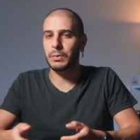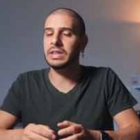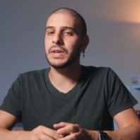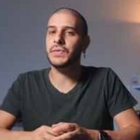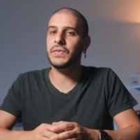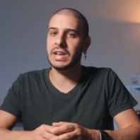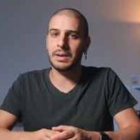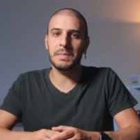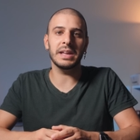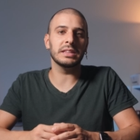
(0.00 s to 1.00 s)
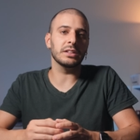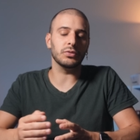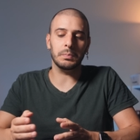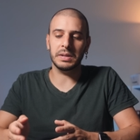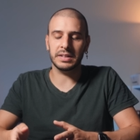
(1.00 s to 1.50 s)
Quindi finalmente
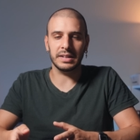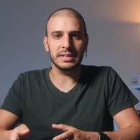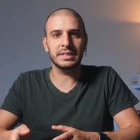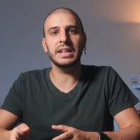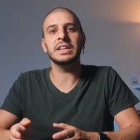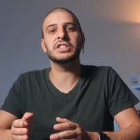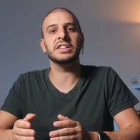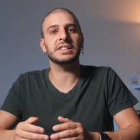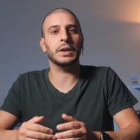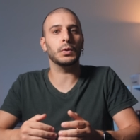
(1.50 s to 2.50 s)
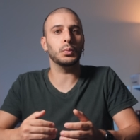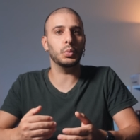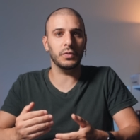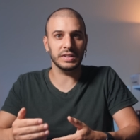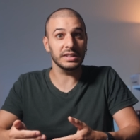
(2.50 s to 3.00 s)
sul Pixel 6 ci saranno
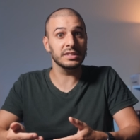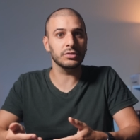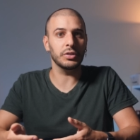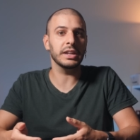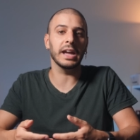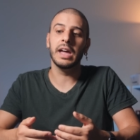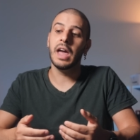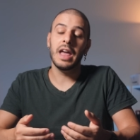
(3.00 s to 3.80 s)
nuovi sensori che